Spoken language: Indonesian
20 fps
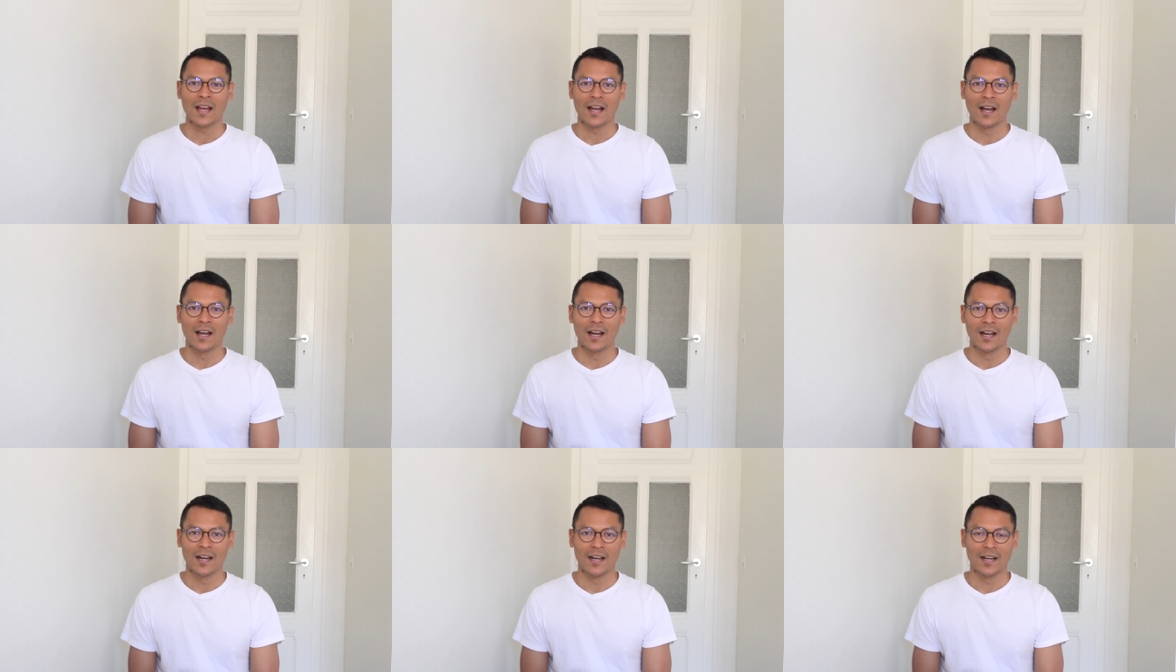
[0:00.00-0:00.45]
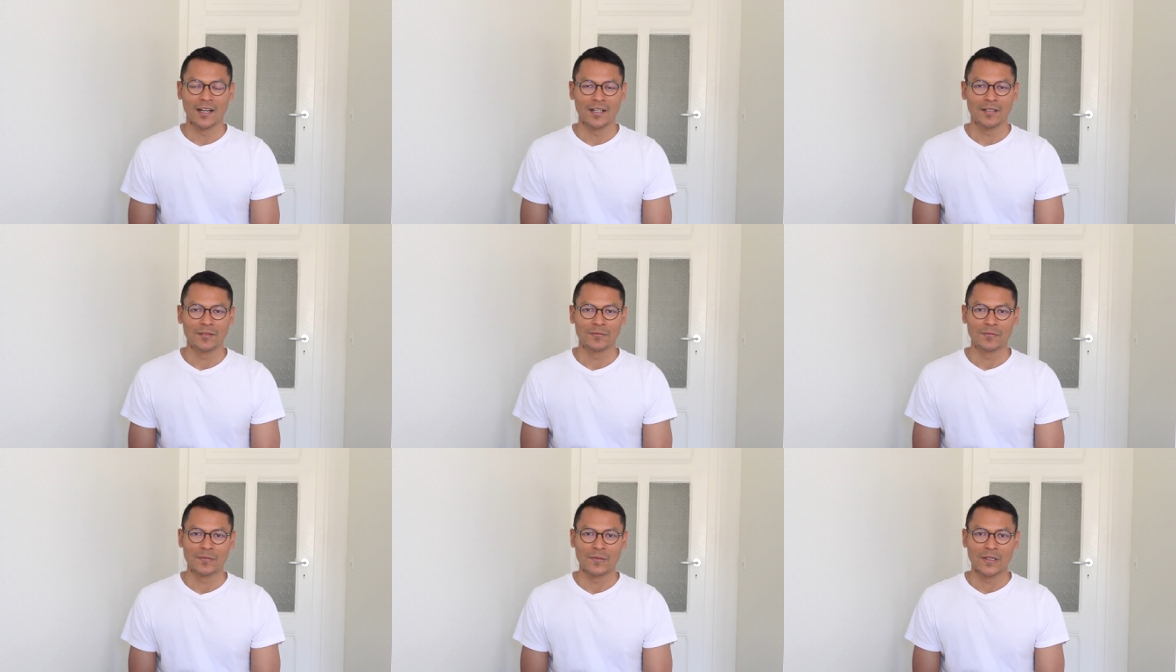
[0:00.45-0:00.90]
Uh,
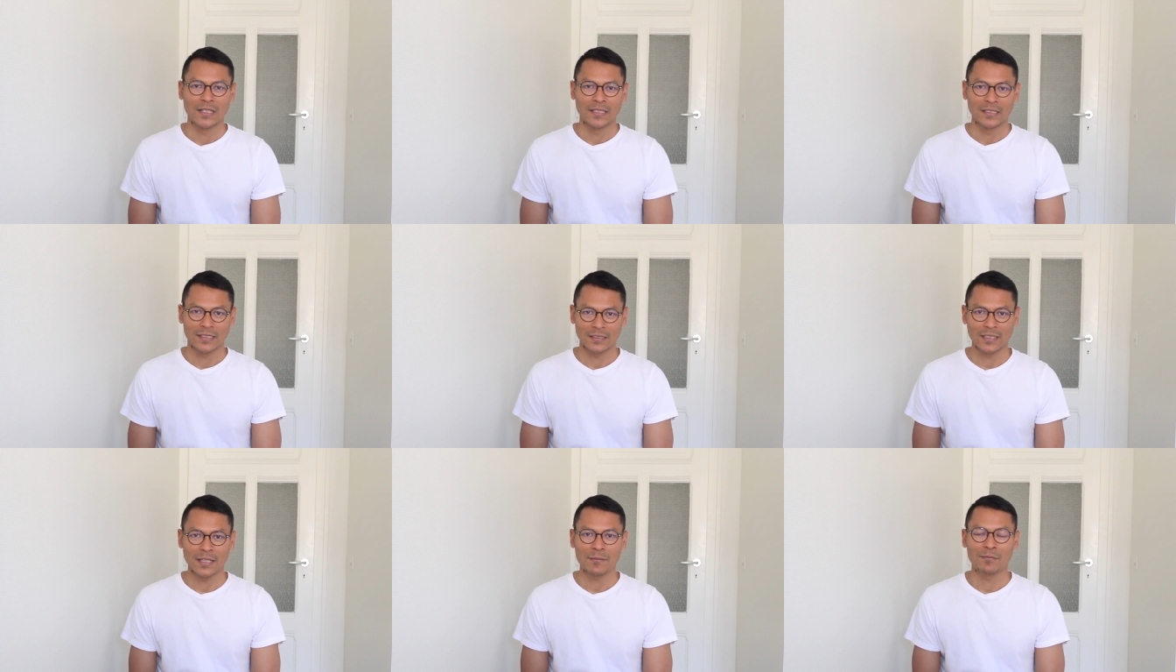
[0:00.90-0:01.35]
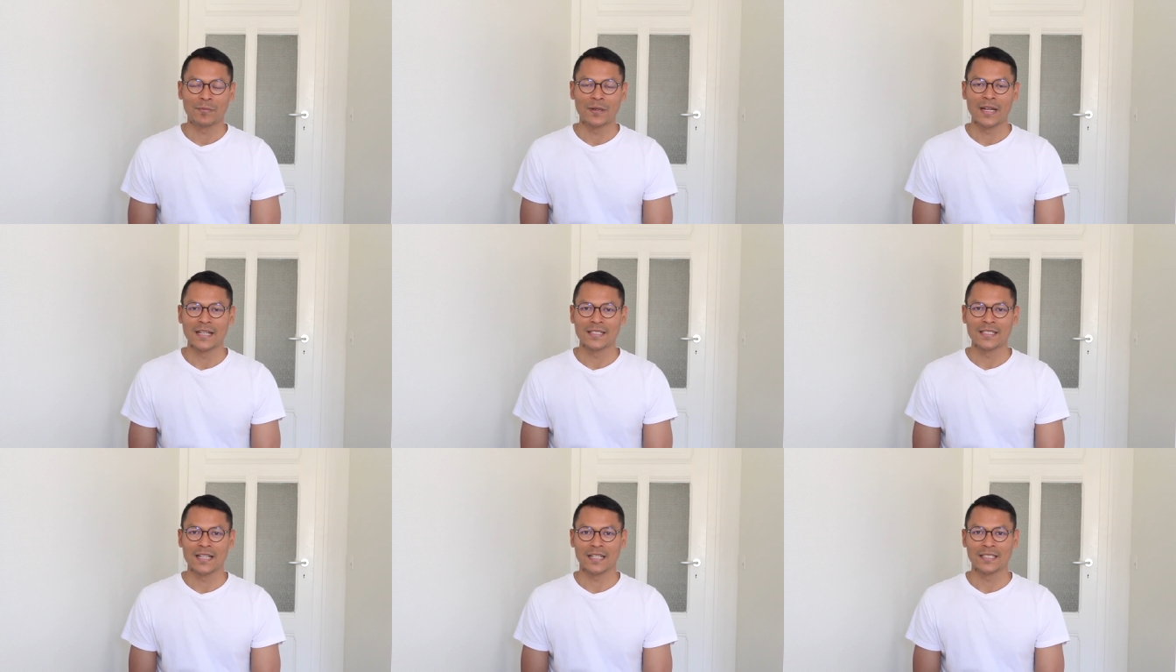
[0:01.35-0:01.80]
ah, tetap
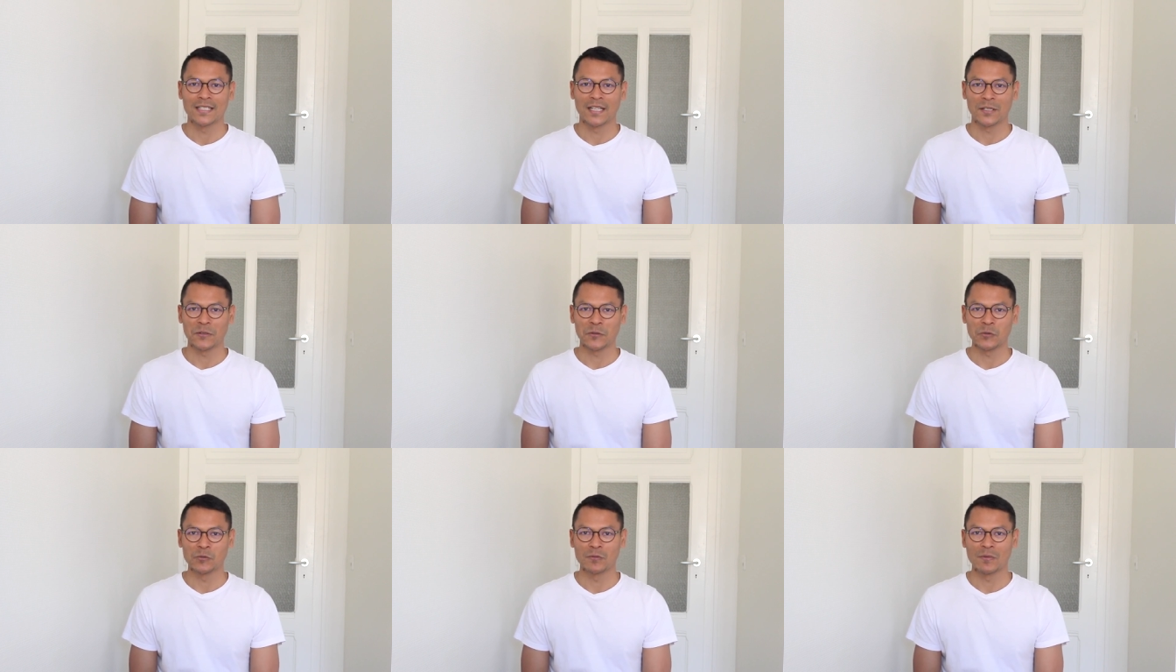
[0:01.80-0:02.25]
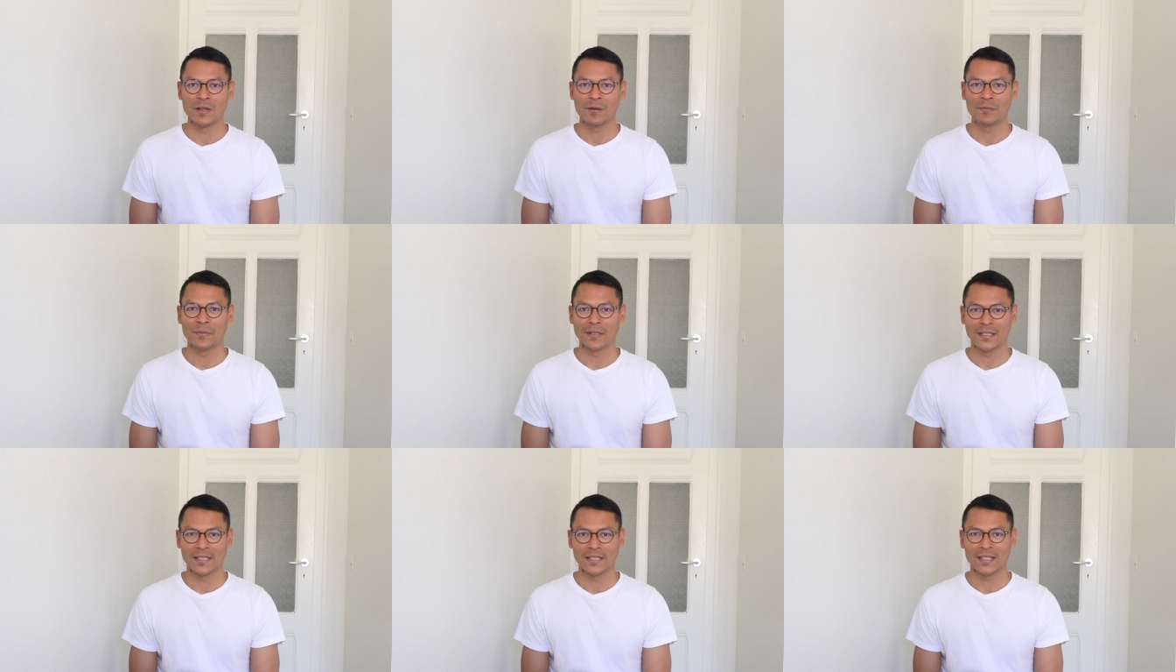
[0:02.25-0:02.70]
belajar dari rumah
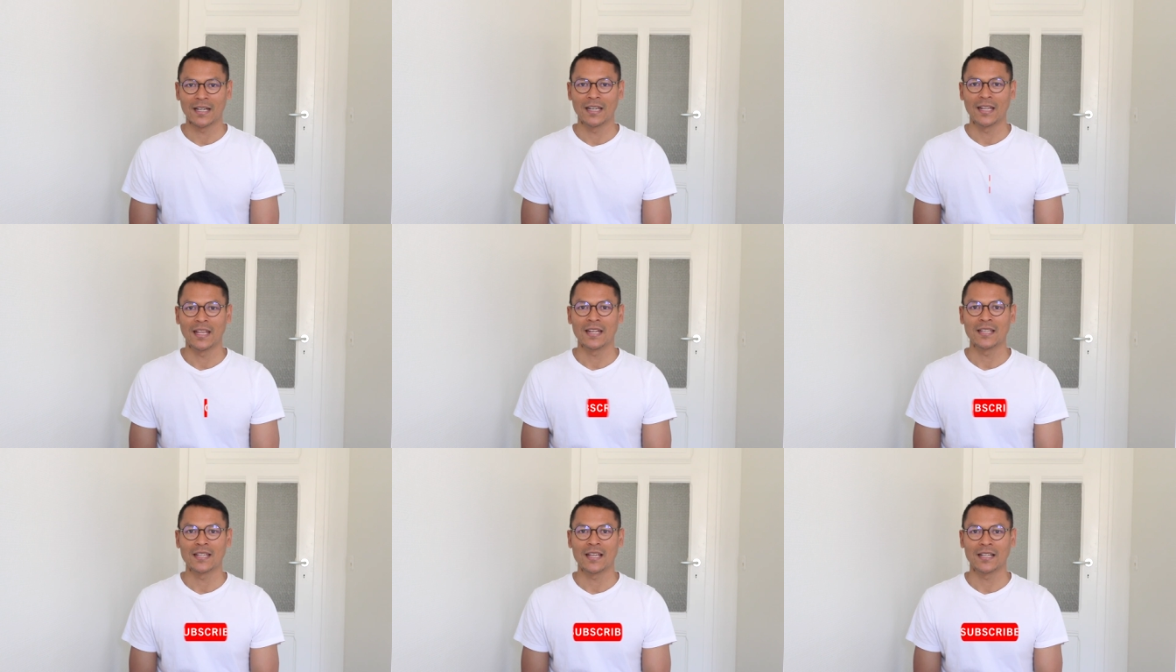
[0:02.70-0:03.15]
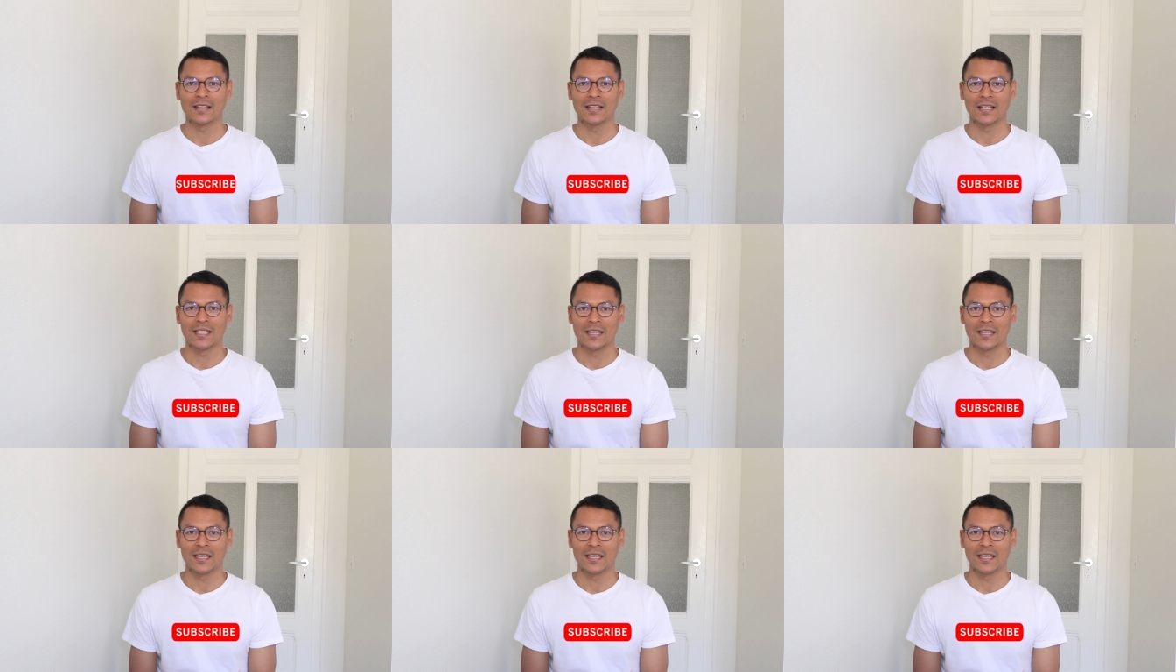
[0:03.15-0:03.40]
bagi kalian yang